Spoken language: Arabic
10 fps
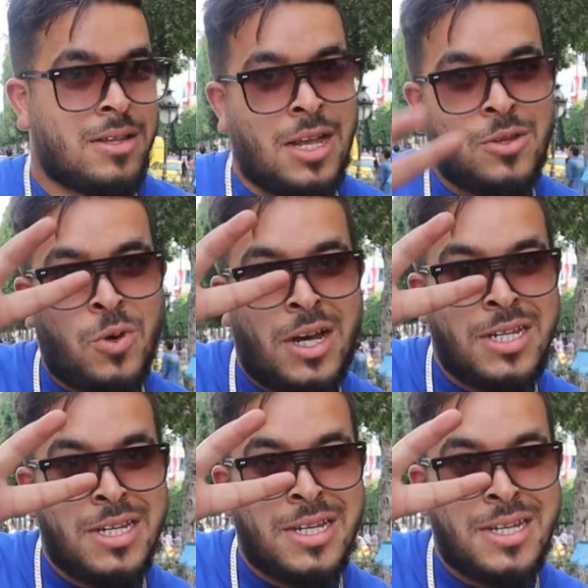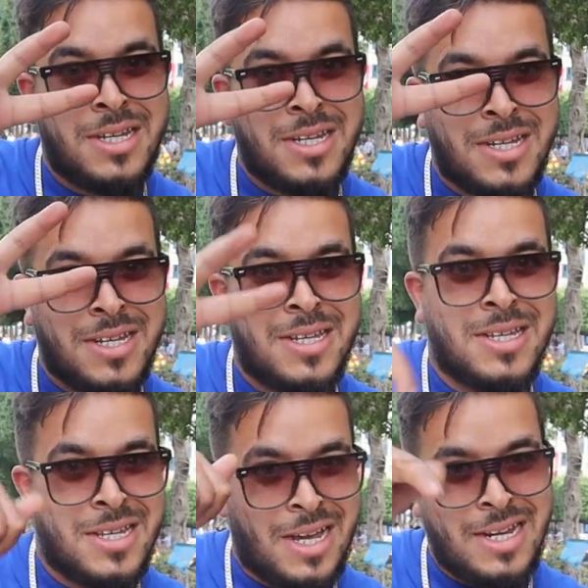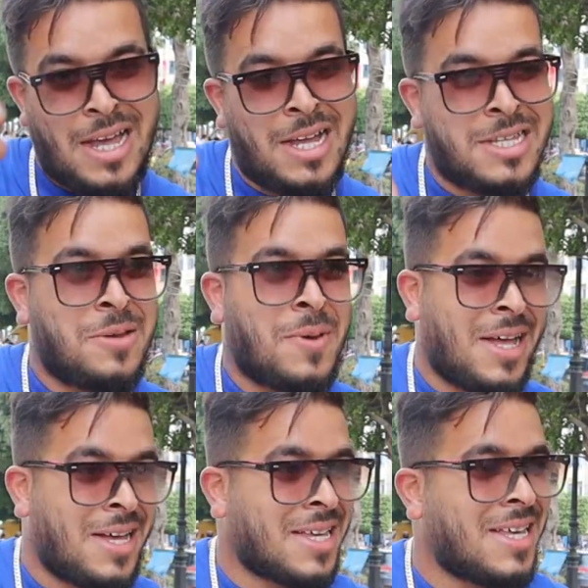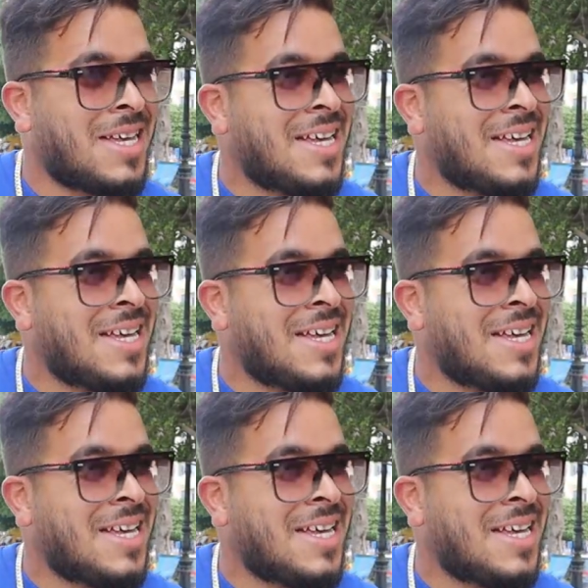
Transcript: تطواني يعني عاتي معاك